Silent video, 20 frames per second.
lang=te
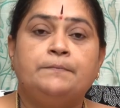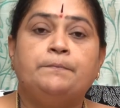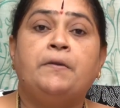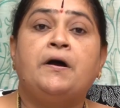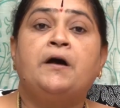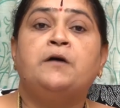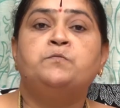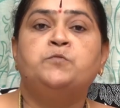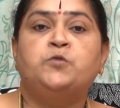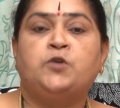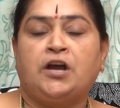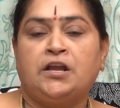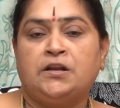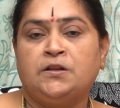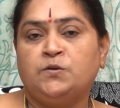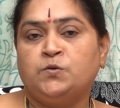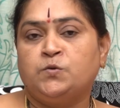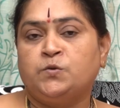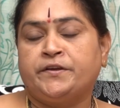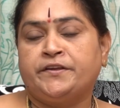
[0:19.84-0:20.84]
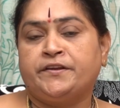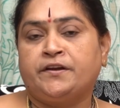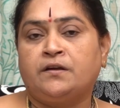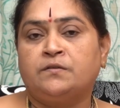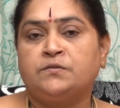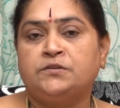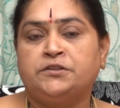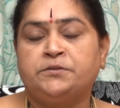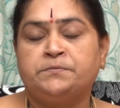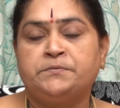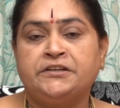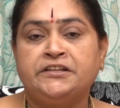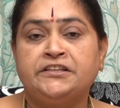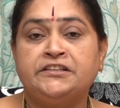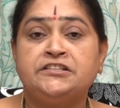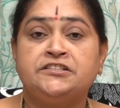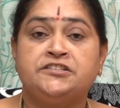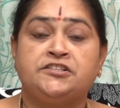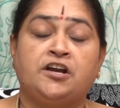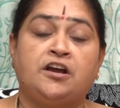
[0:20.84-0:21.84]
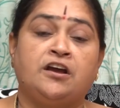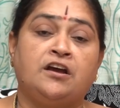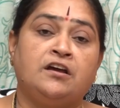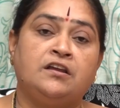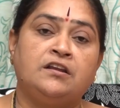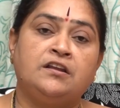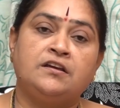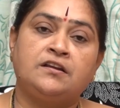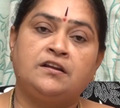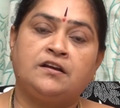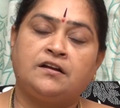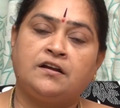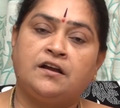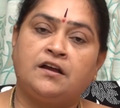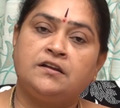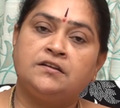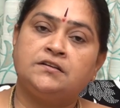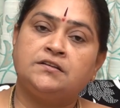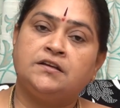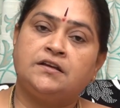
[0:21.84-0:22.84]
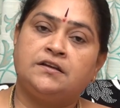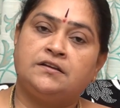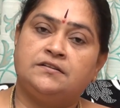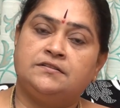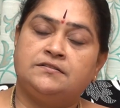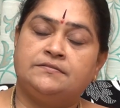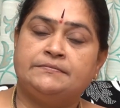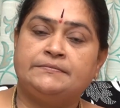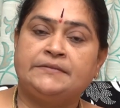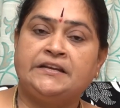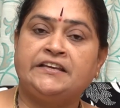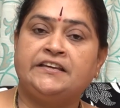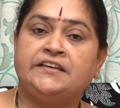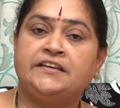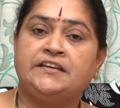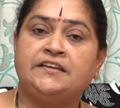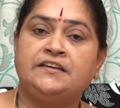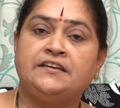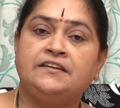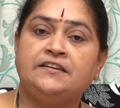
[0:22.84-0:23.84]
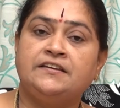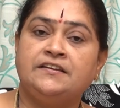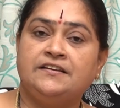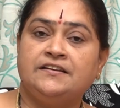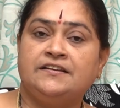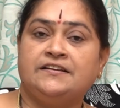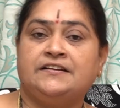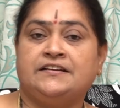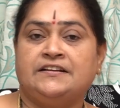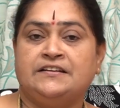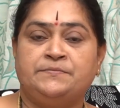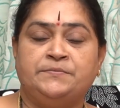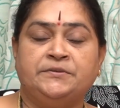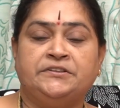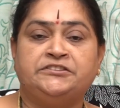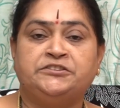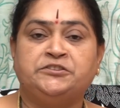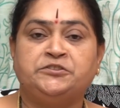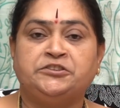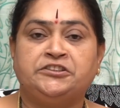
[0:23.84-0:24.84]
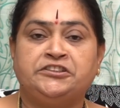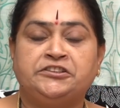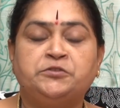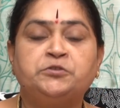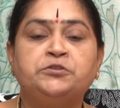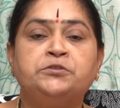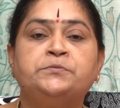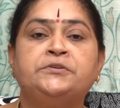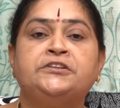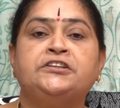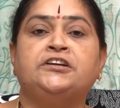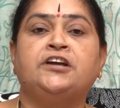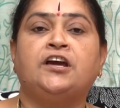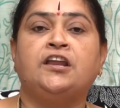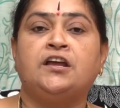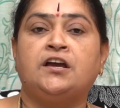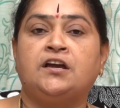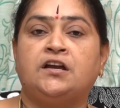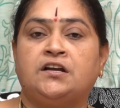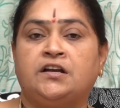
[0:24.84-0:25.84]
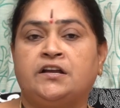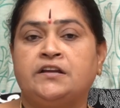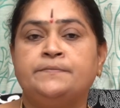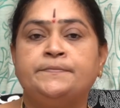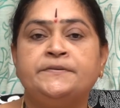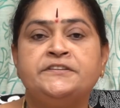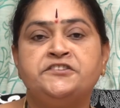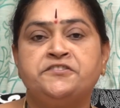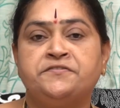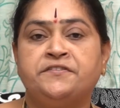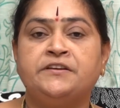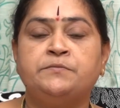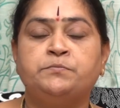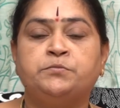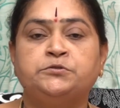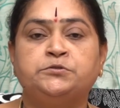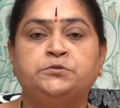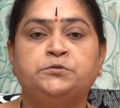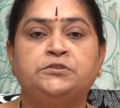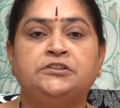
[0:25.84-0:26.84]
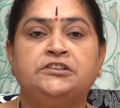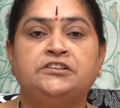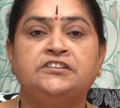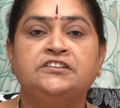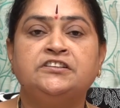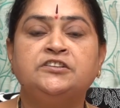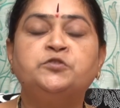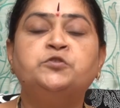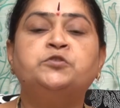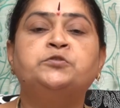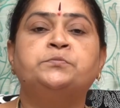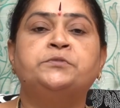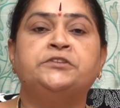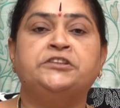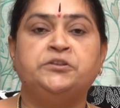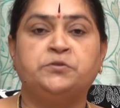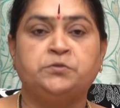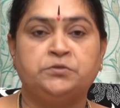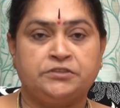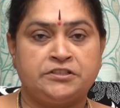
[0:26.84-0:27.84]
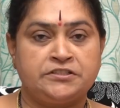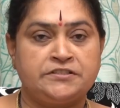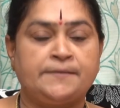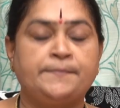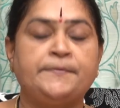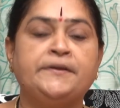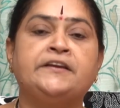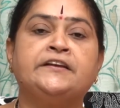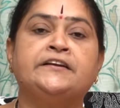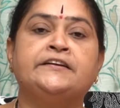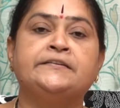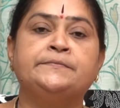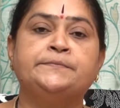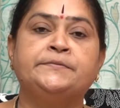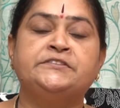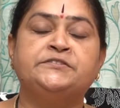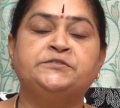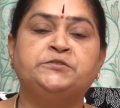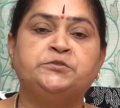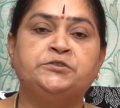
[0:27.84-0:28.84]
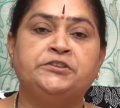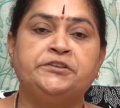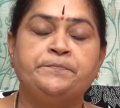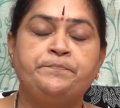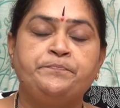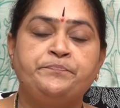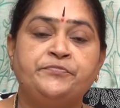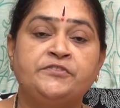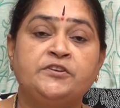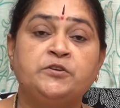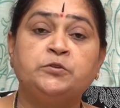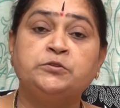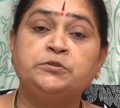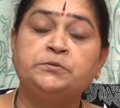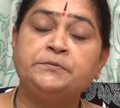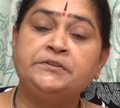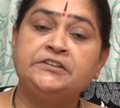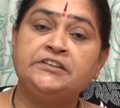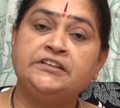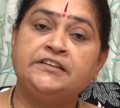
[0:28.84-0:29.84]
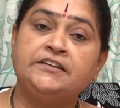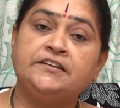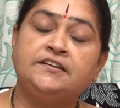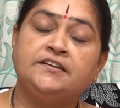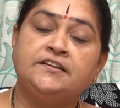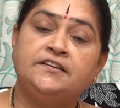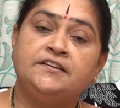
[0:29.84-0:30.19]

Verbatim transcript: పాము కలలోకి రావటం అనేది చాలా రకాలుగా మనకి కనిపిస్తుంది కొంతమందికి అలా కనిపించి వెళ్ళిపోతుంది కొంతమంది కొంత సమయం కనిపిస్తుంది కొంతమందికి